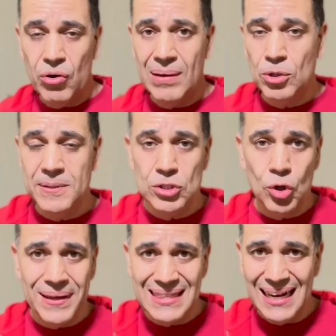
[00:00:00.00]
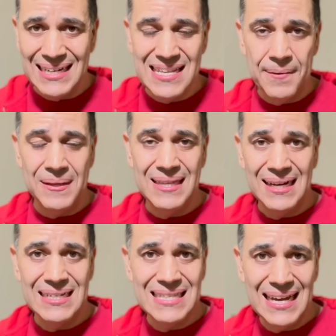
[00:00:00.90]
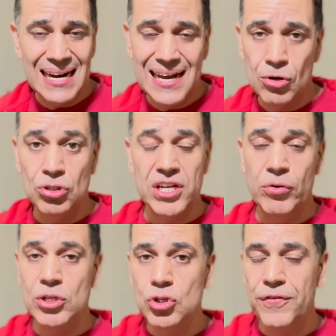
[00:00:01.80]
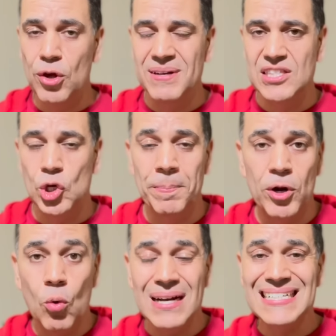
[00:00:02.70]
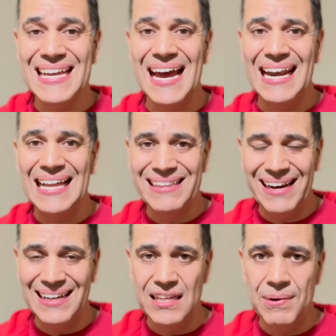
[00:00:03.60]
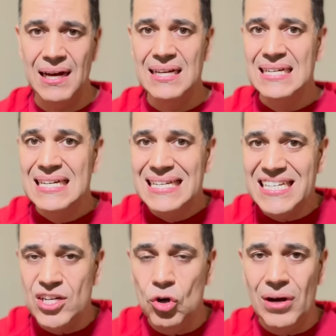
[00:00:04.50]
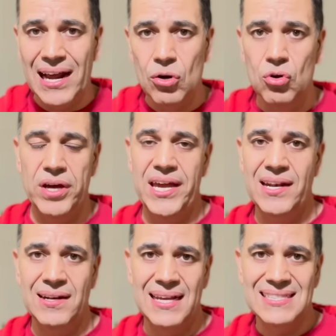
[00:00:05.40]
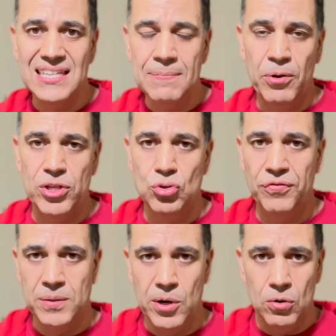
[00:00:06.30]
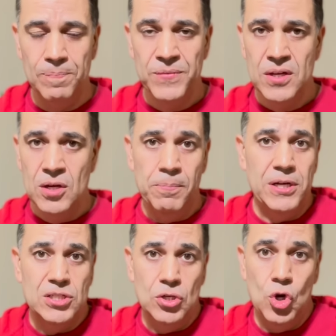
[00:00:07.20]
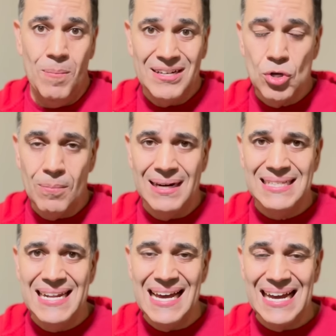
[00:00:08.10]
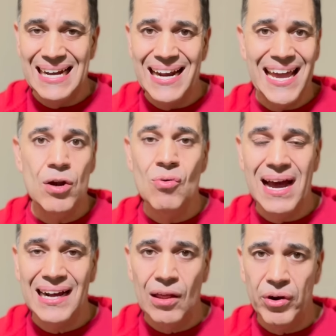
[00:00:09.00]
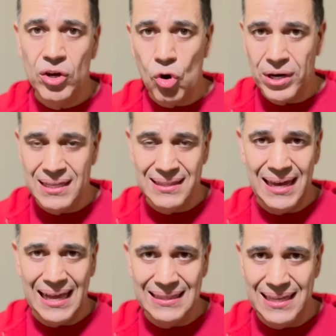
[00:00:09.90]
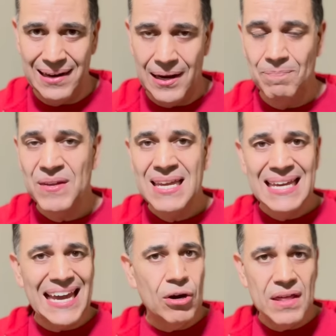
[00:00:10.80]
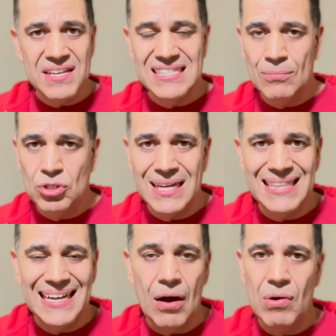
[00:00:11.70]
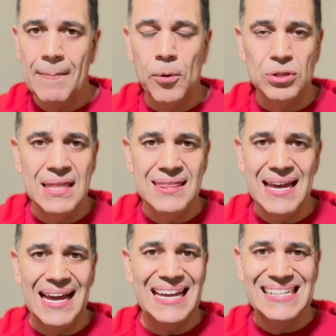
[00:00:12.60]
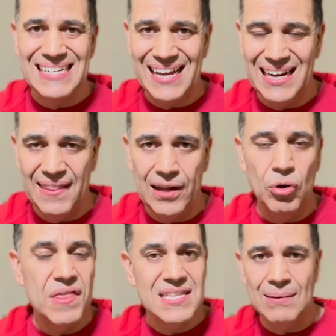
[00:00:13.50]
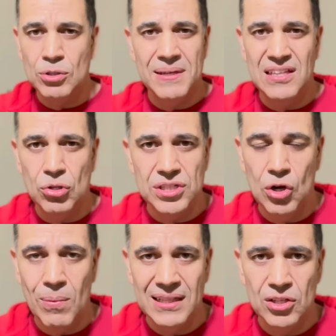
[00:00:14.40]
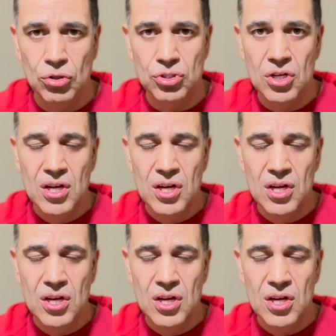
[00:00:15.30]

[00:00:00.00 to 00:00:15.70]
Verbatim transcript: ahora hemos visto ventajas y desventajas de cargarnos en un enchufe doméstico, pero ¿cuál sería la alternativa si no cargo en este tipo de enchufes? Bueno, pues lo más normal sería cargar en un cargador en corriente alterna, que no necesitamos que tenga una potencia exagerada, no necesitamos 22 kilovatios,